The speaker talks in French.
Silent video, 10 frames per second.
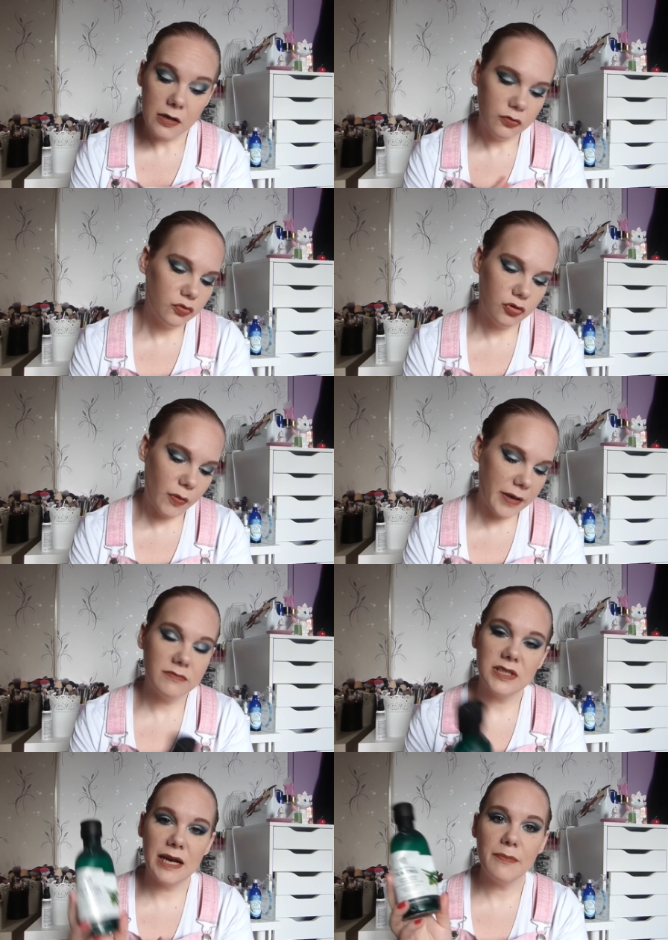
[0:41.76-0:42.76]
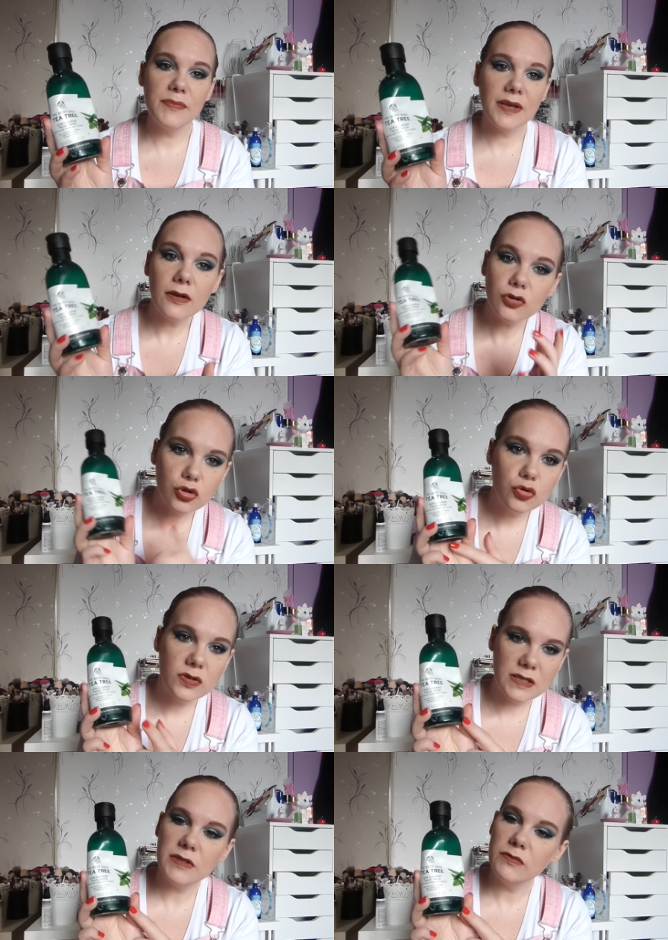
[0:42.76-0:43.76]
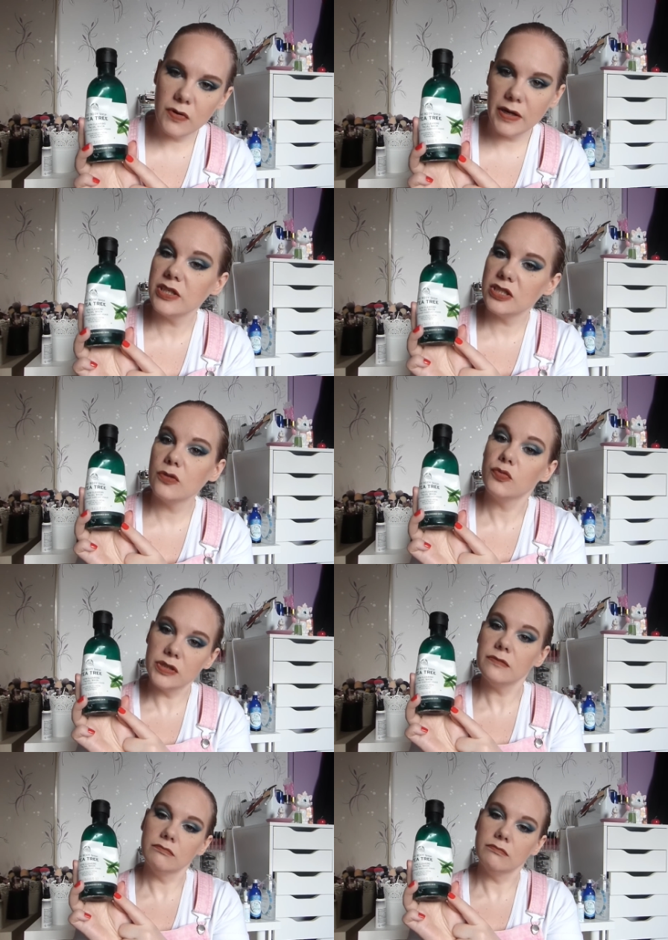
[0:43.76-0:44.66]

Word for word: Donc euh, ouais, je l'aime bien. Je suis susceptible de le racheter, oui.